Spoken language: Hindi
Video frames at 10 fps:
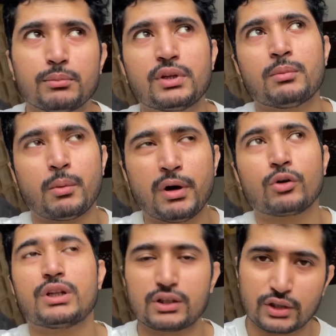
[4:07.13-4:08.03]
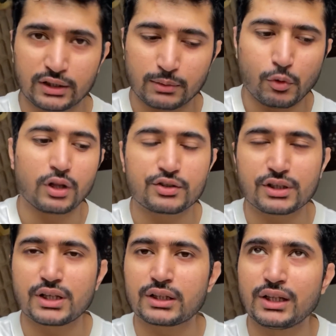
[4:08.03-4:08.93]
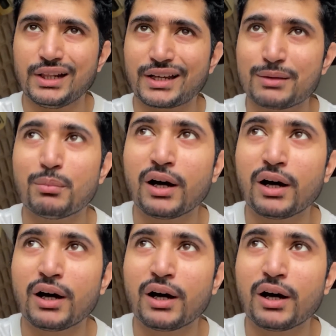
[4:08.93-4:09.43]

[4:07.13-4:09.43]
हमने मम्मा को लेकर जाना था मौला चट देखने लेकिन